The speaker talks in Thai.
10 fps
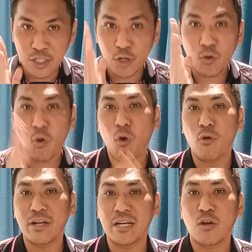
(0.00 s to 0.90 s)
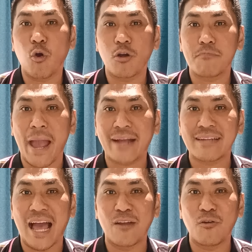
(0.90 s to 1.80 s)
เดียโก้เดอะโคดแบ็ก
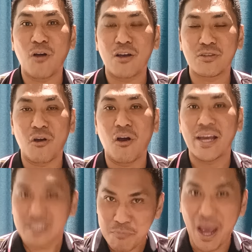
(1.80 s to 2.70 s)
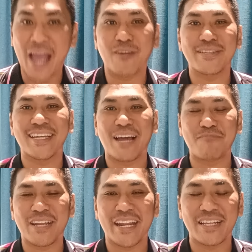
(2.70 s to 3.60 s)
ดาโลอชหอไอชิพายของเจ
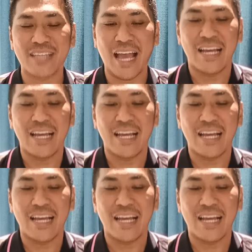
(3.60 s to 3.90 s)
ดำนั่นเลยนะ